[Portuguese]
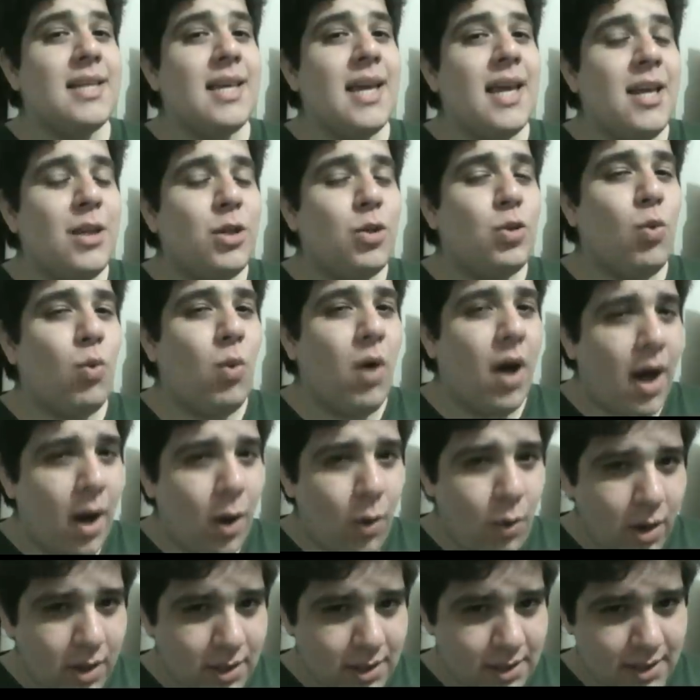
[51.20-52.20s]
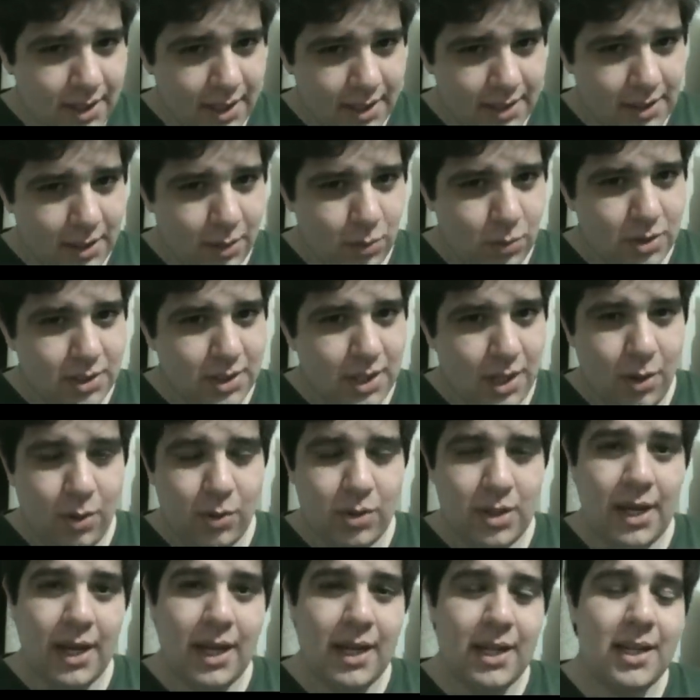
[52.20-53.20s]
ritual antes da
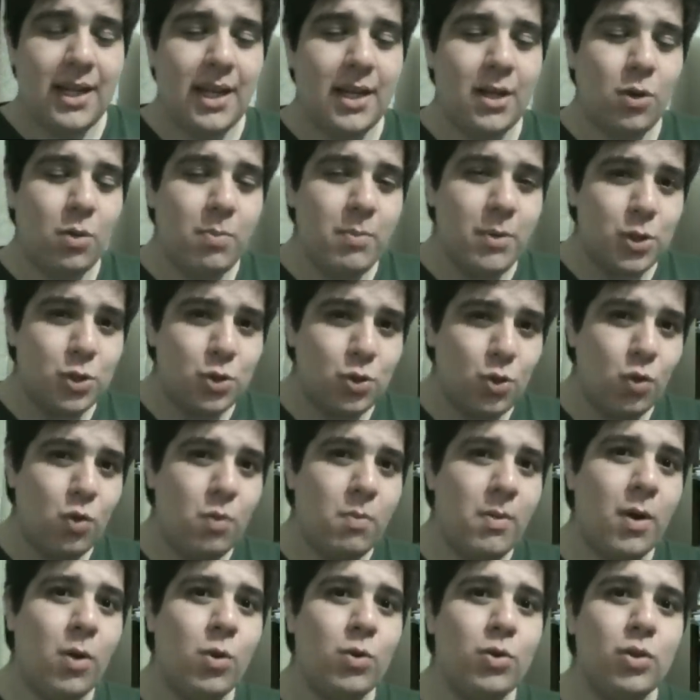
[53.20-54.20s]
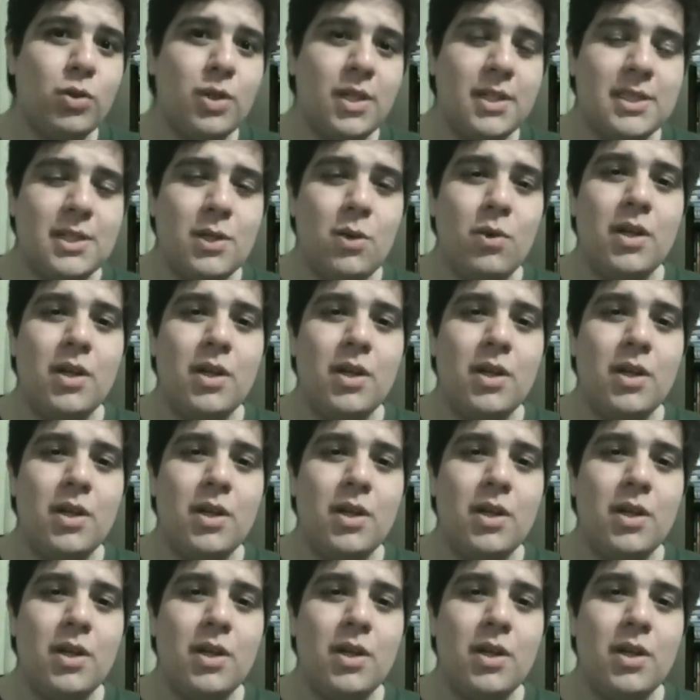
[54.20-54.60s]
execução, na realidade, começou com uma conotação